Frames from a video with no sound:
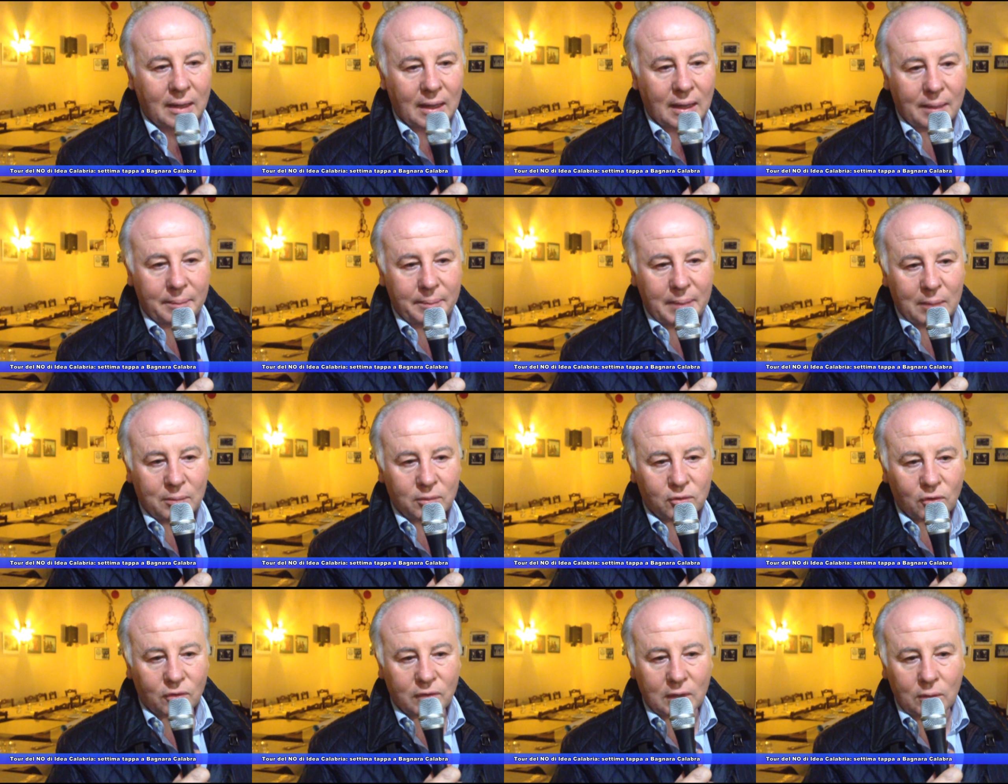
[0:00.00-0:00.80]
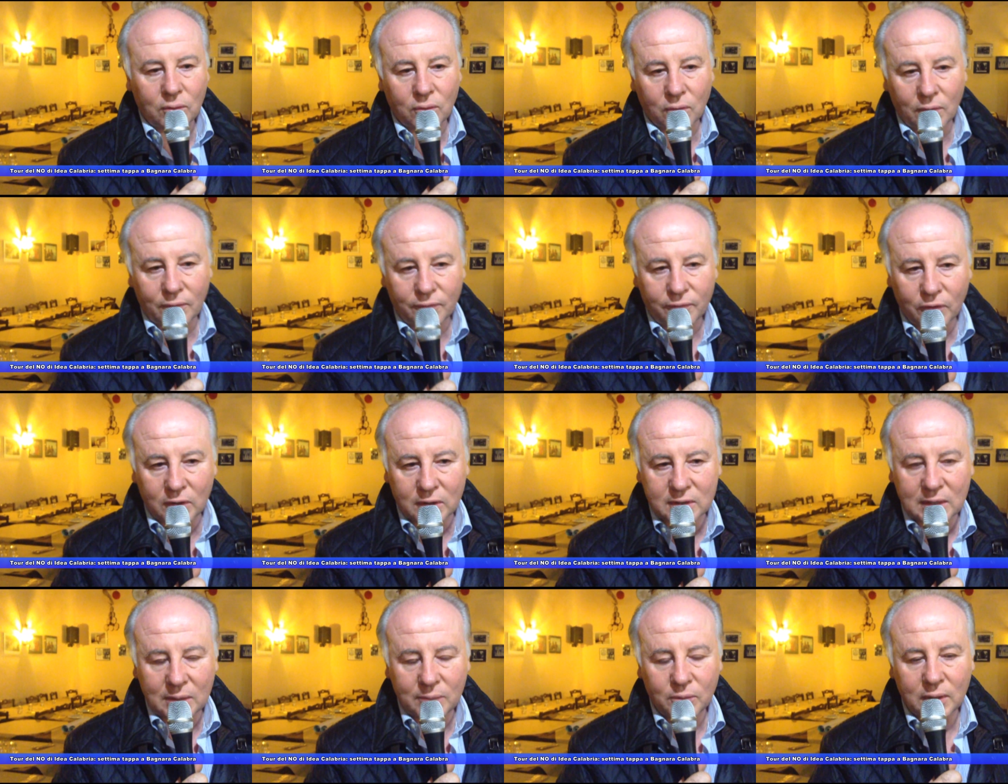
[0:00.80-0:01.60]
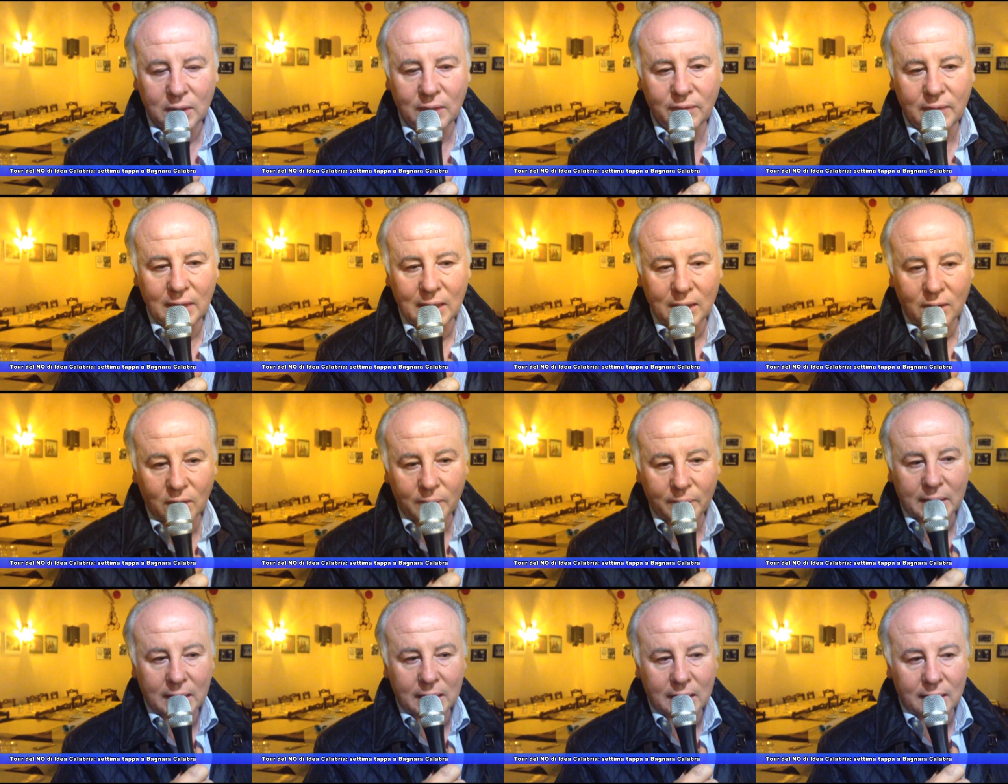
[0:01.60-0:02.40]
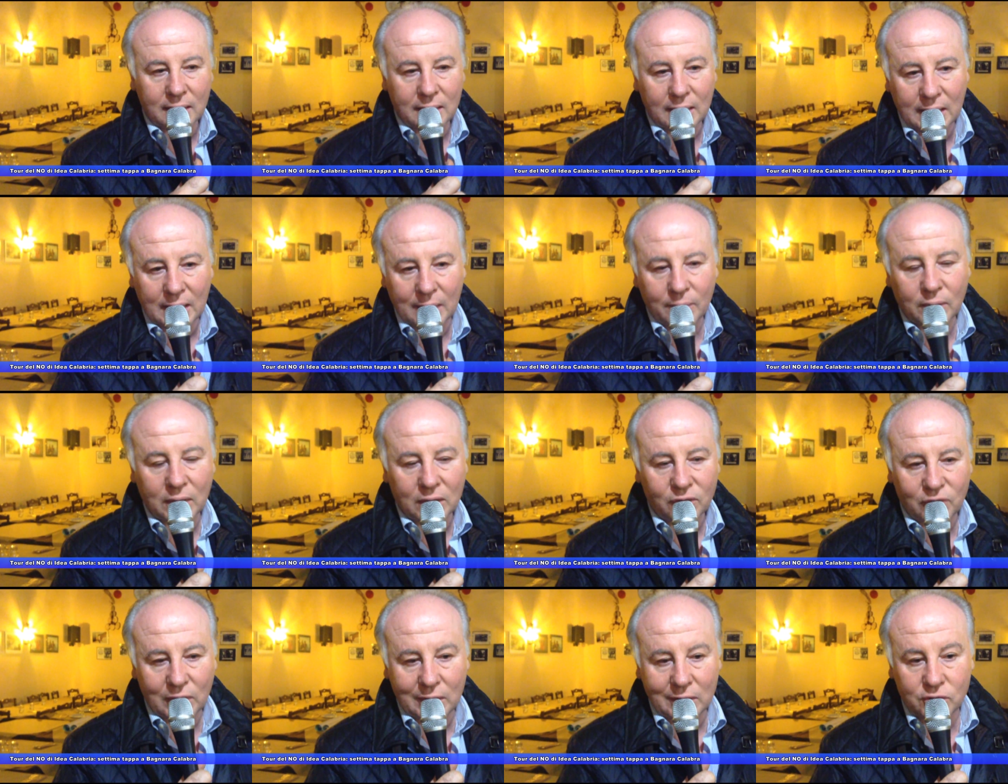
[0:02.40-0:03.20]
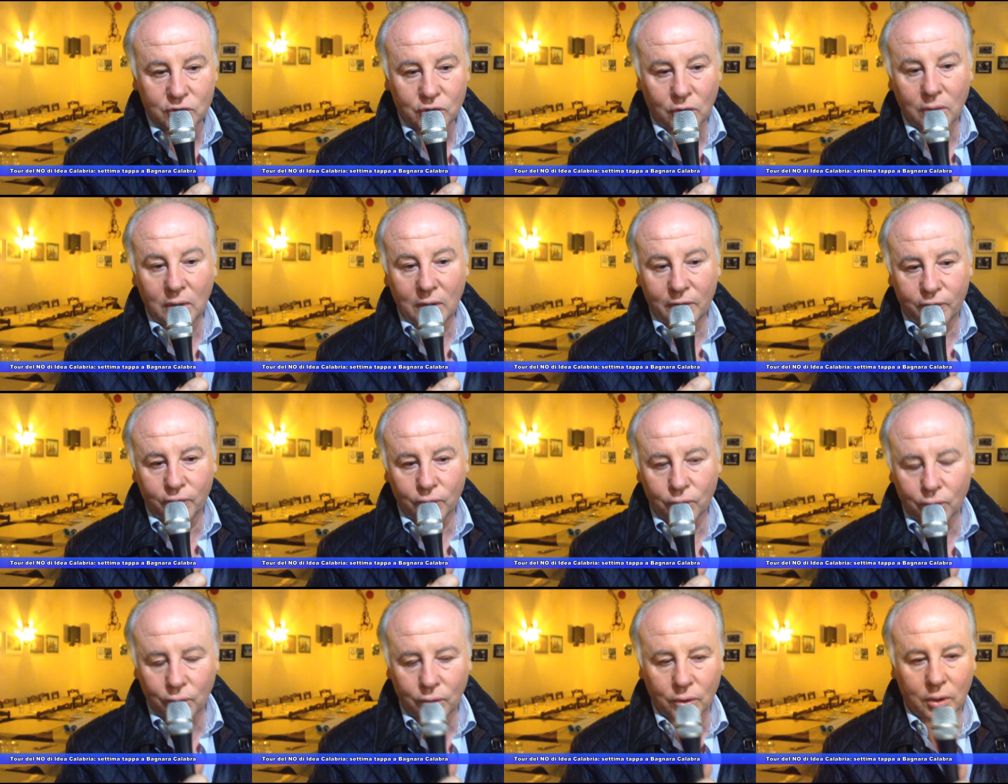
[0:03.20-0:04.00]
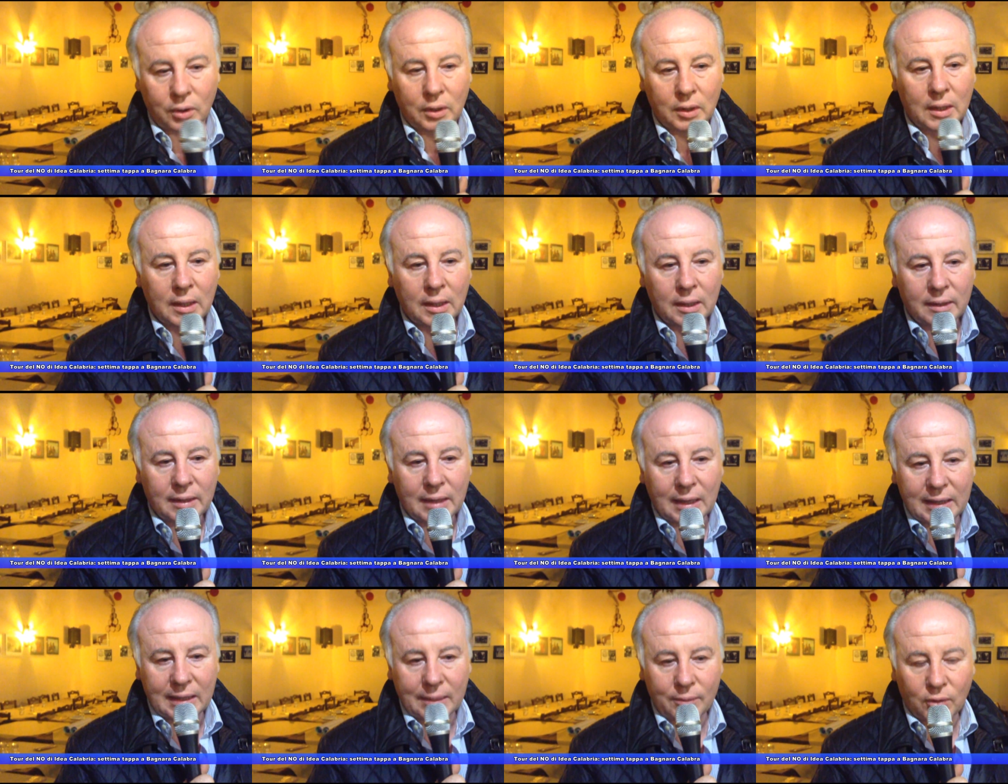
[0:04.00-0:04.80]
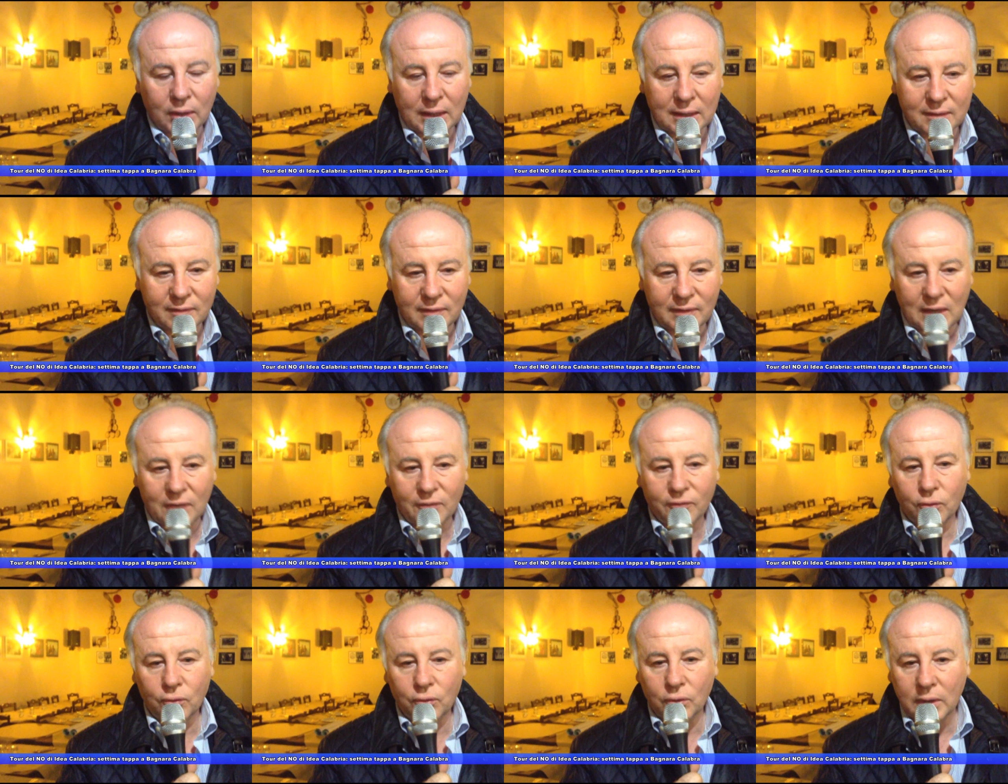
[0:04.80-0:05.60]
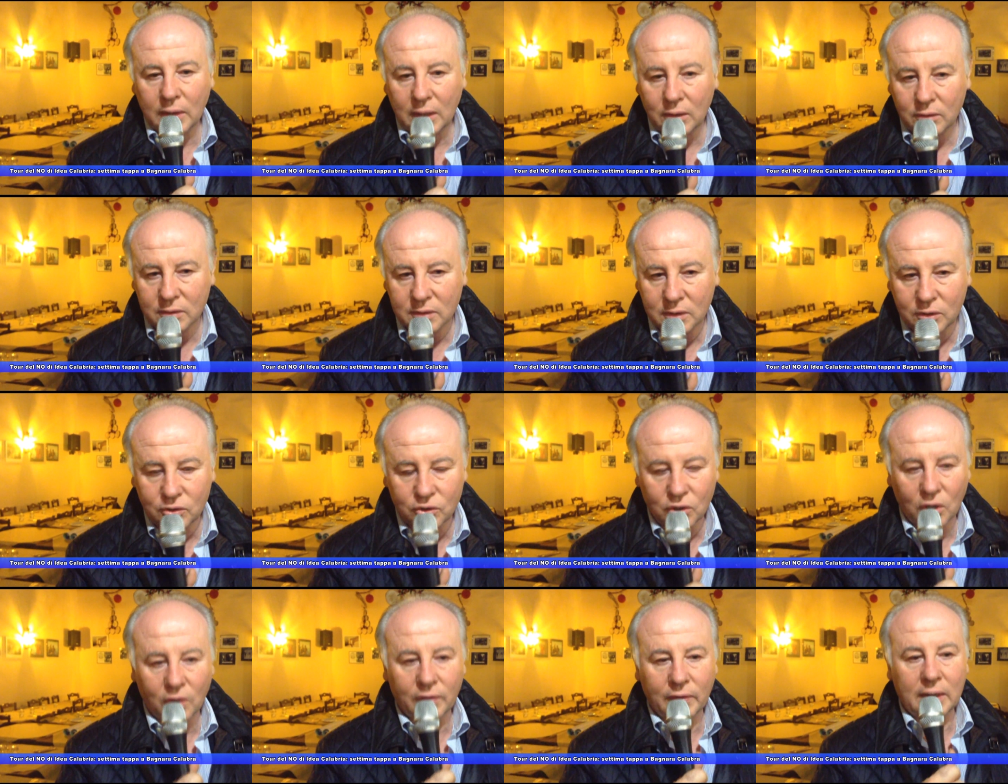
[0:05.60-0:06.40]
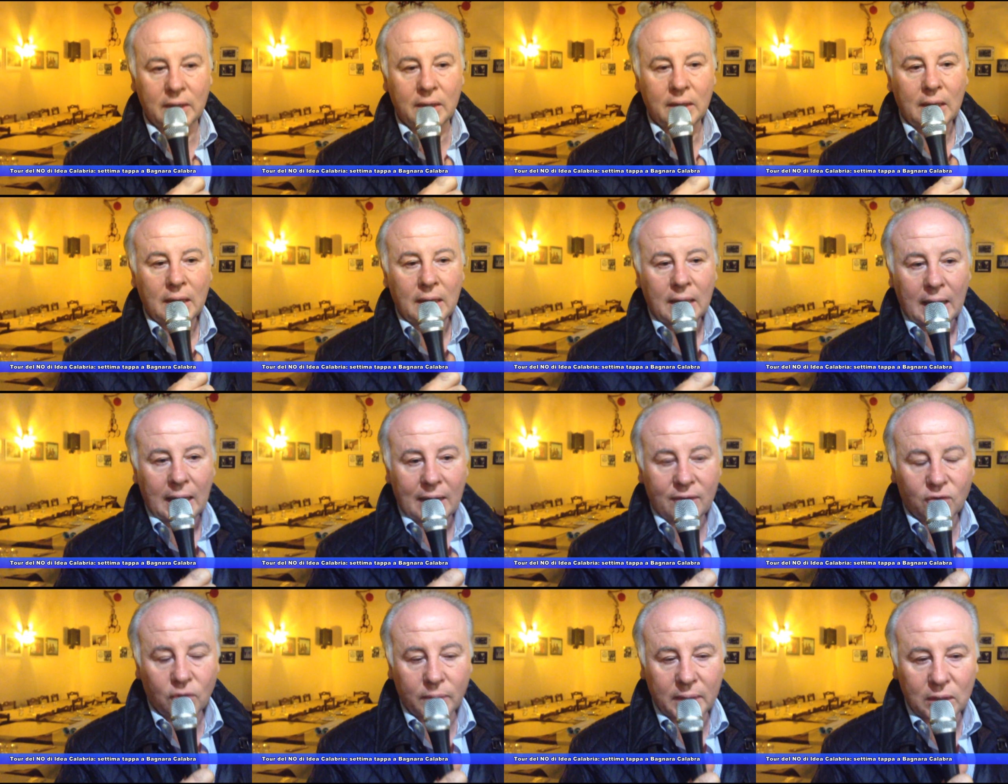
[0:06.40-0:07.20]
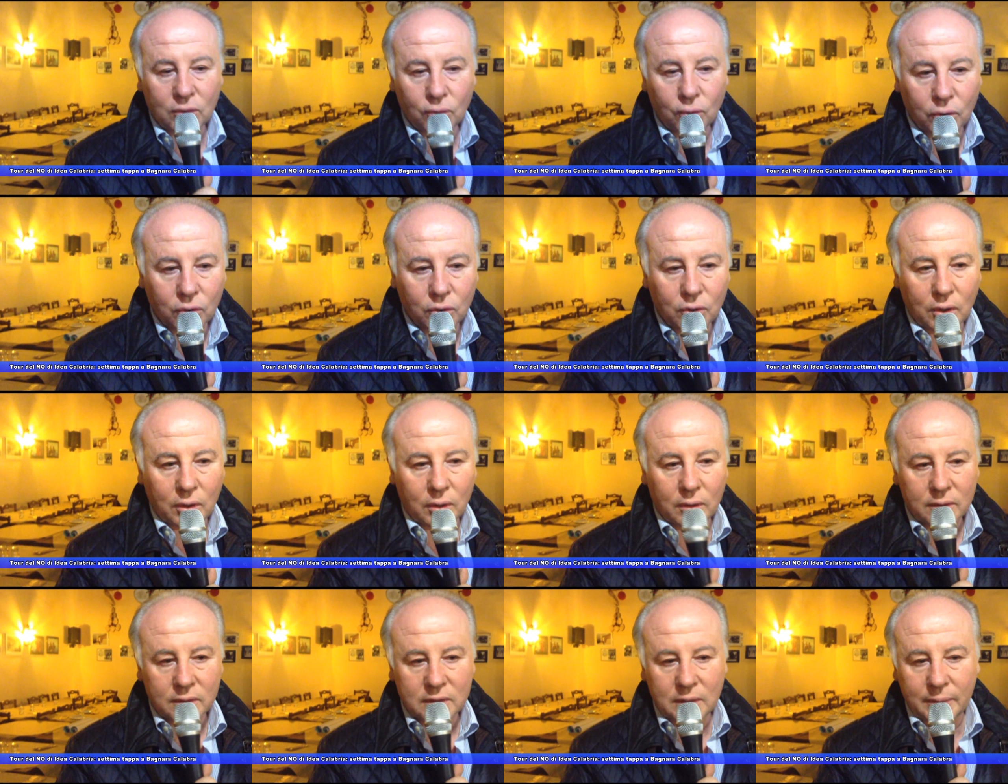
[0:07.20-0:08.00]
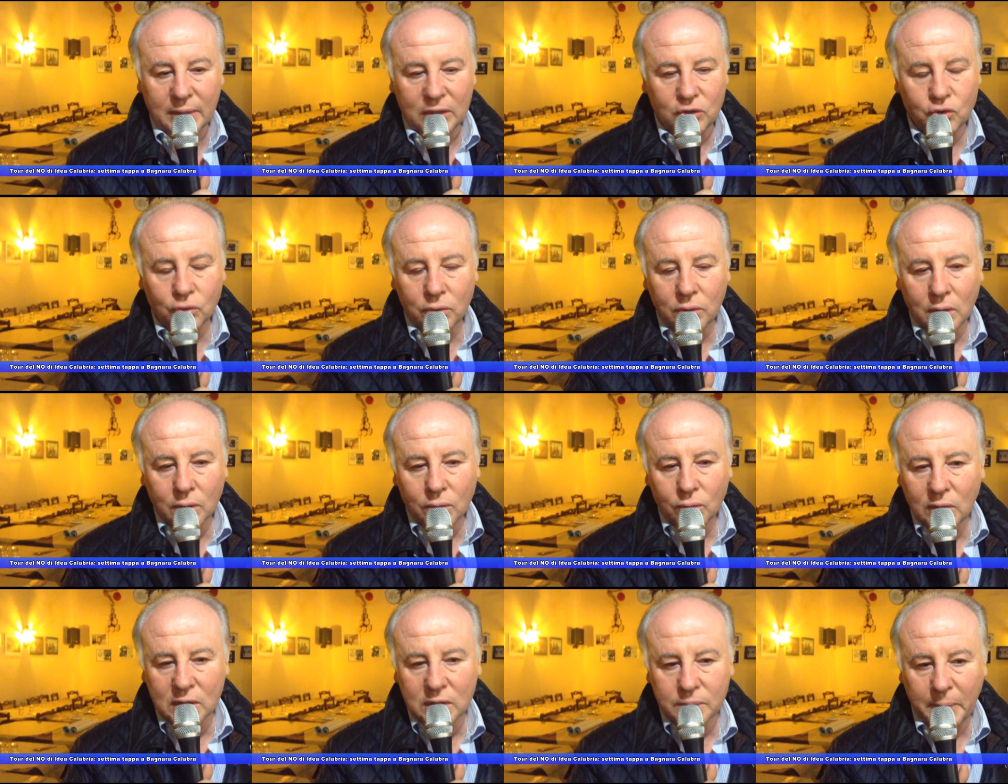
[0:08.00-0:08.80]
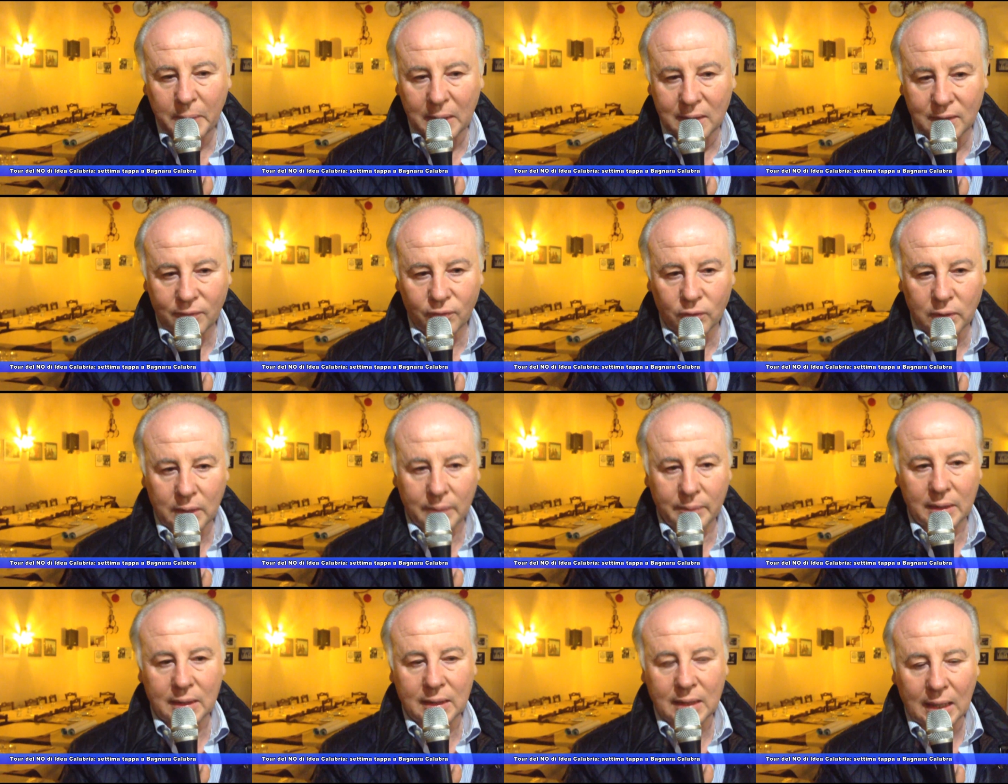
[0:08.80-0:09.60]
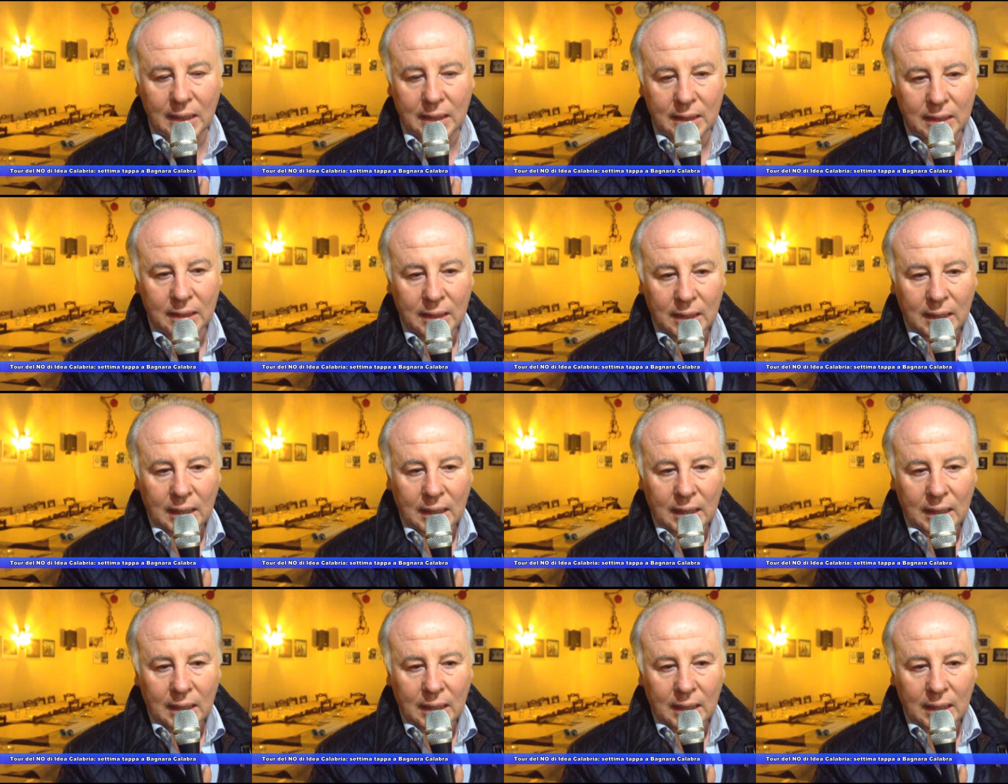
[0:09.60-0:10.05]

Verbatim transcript: abbiamo sostenuto con forza i motivi del no perché riteniamo che c'è in gioco il futuro della democrazia, il futuro dei nostri giovani e soprattutto si pregiudicano due aspetti fondamentali,